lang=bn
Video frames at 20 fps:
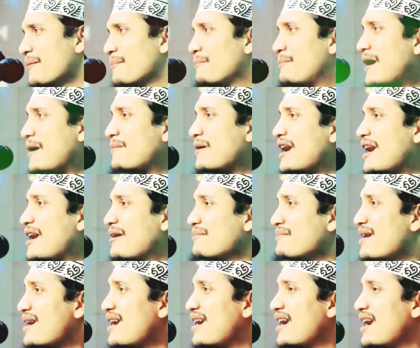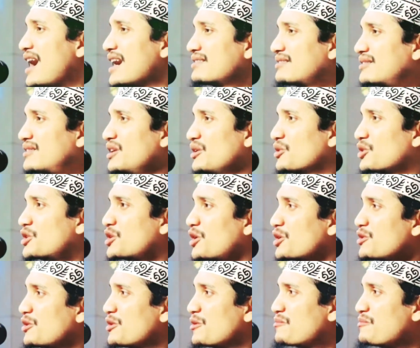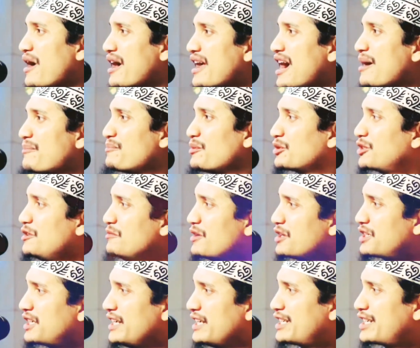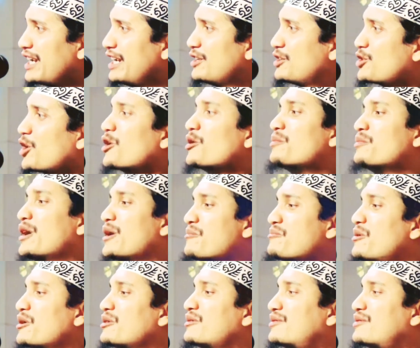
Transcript: বাবা মা আত্মীয় স্বজন পাড়া প্রতিবেশী সেই জন্মের পর